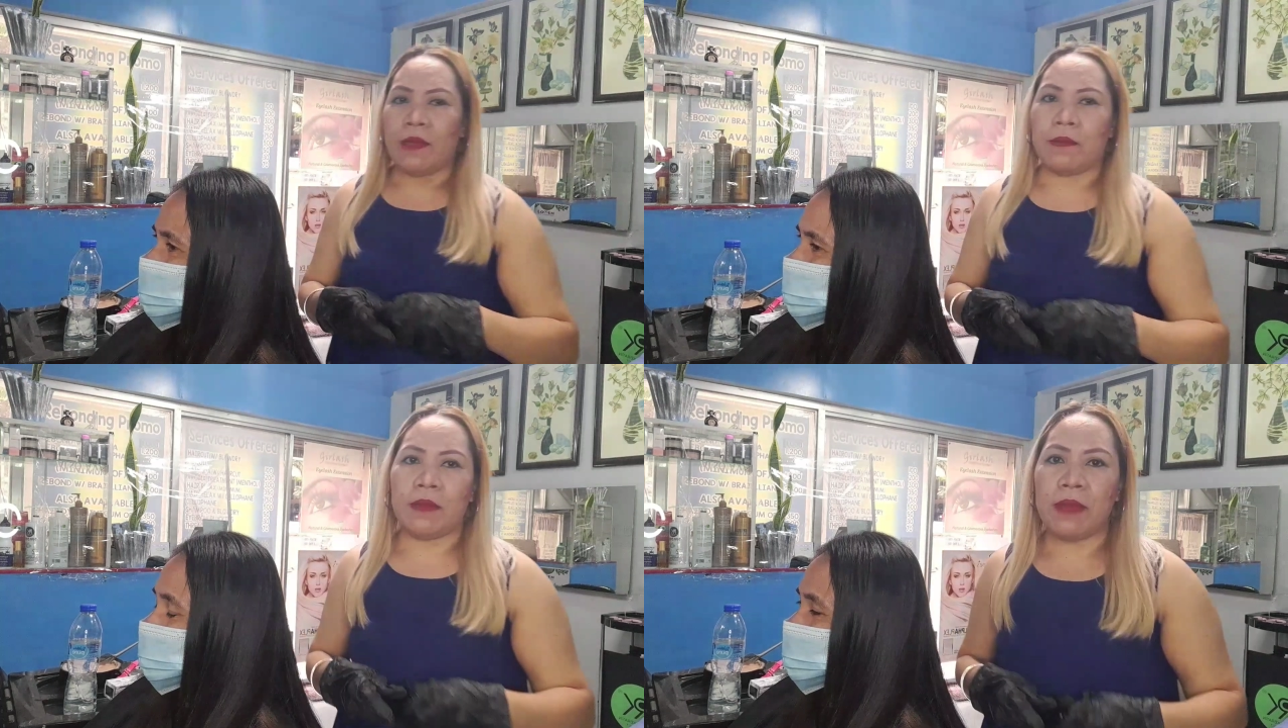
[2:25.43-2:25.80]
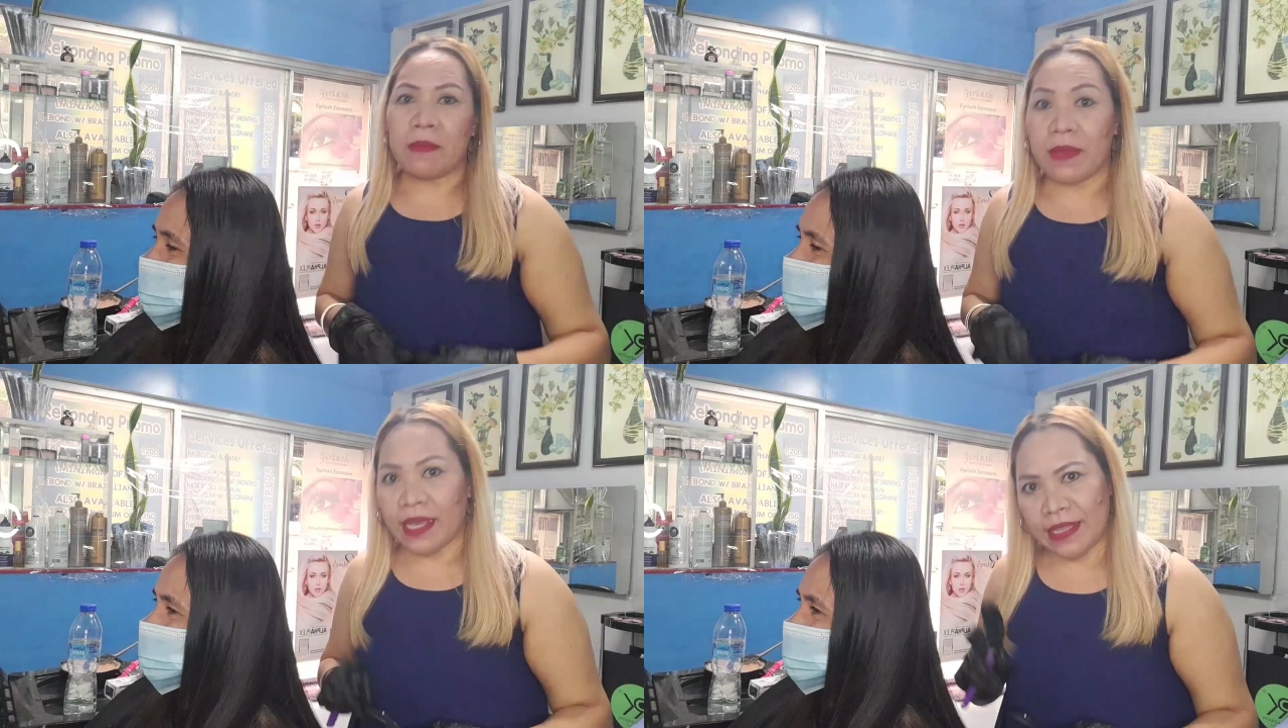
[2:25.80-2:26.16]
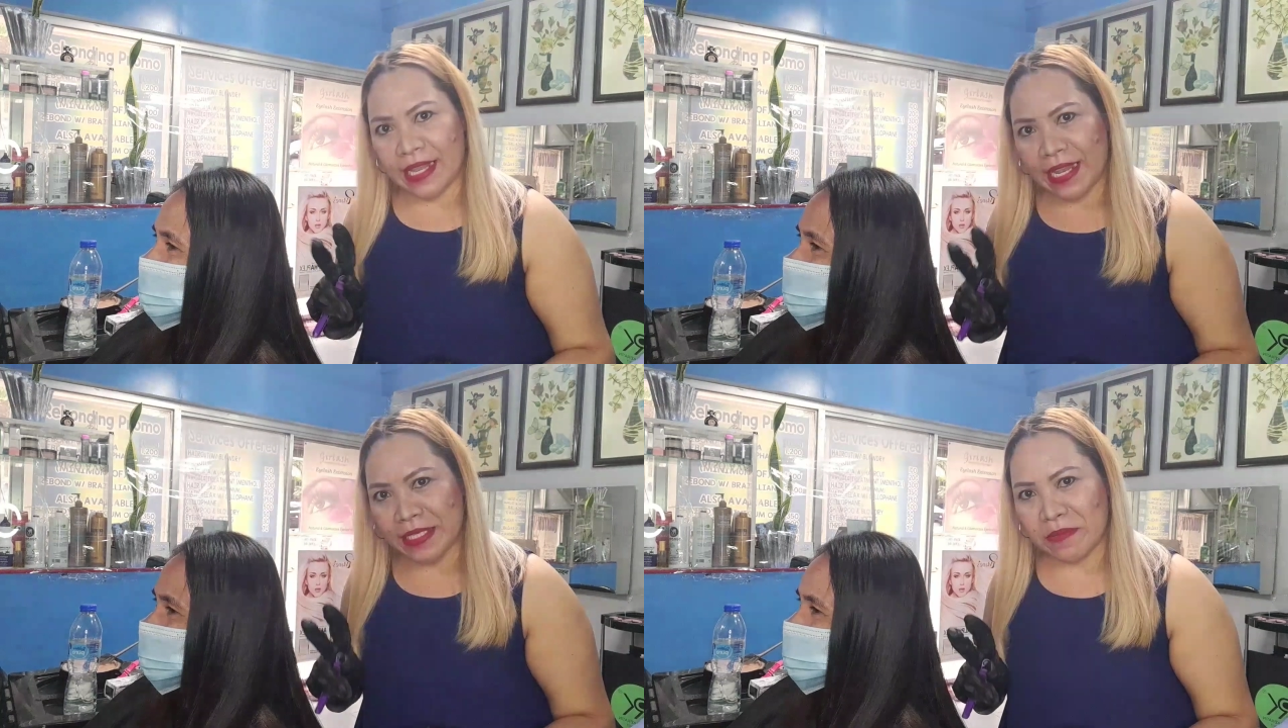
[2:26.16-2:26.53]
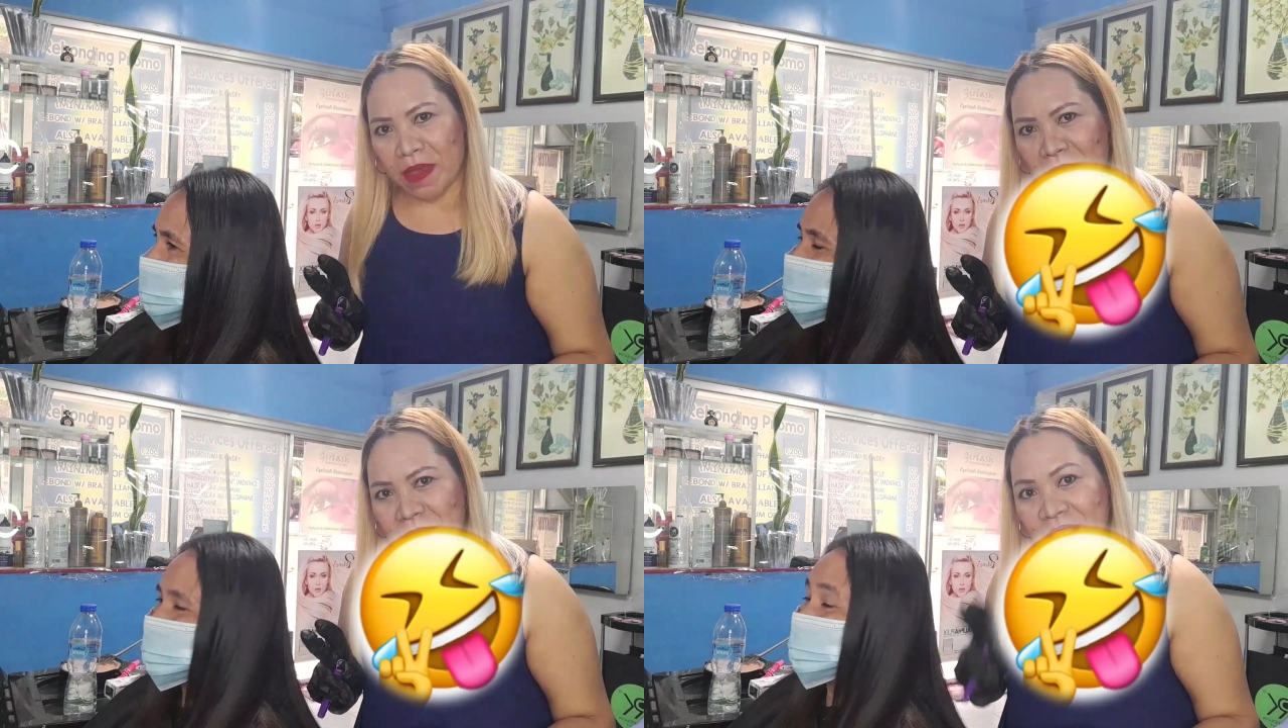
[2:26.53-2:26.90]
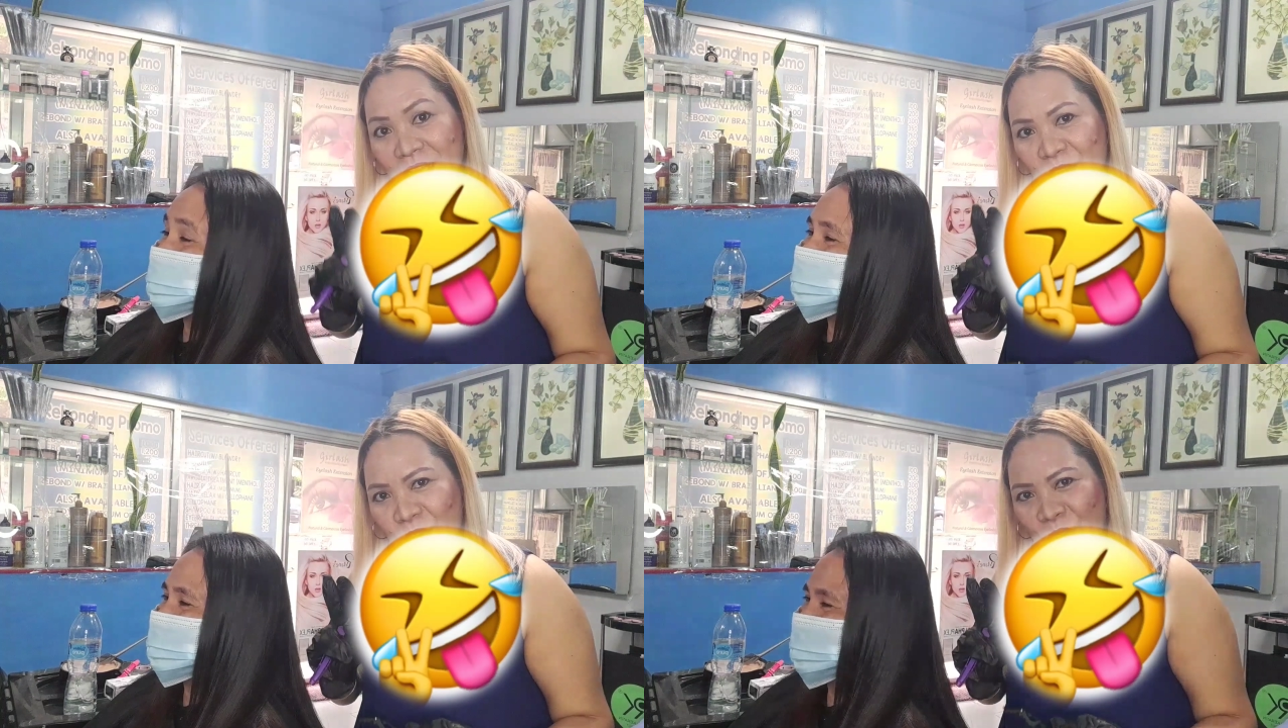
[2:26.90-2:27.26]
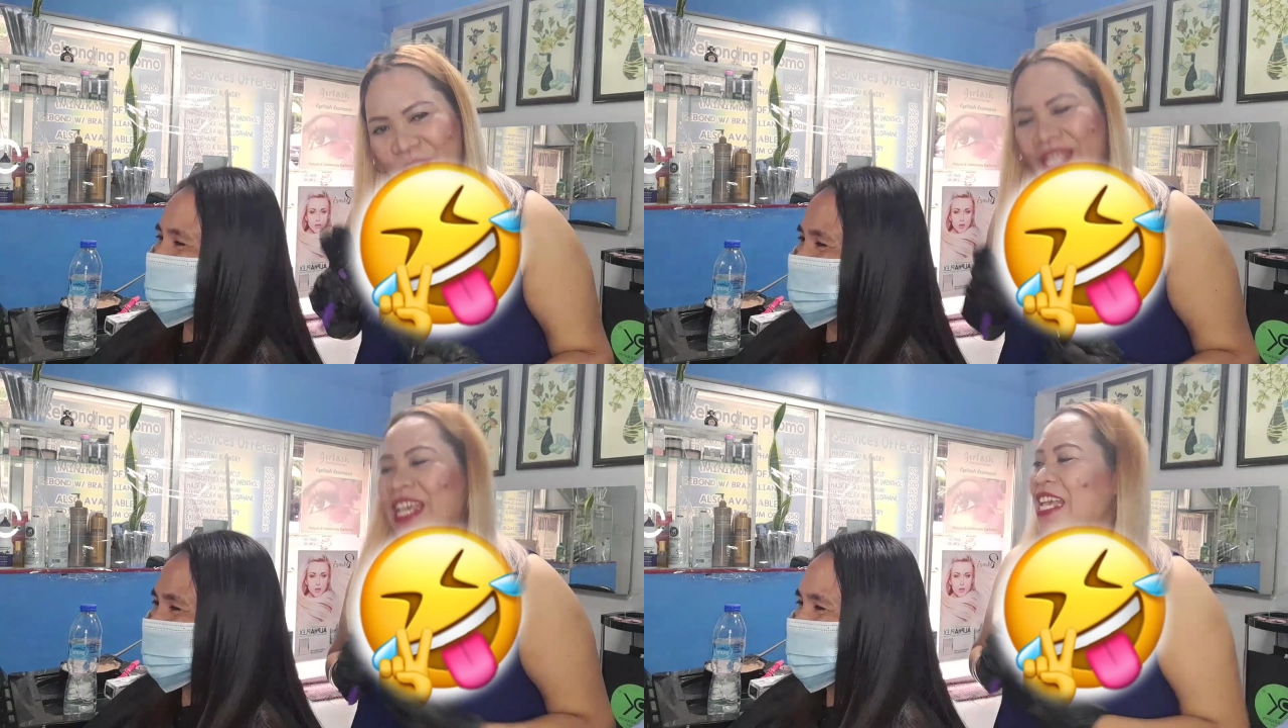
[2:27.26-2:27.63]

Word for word: magmamaganda lang si ma'am. Charot.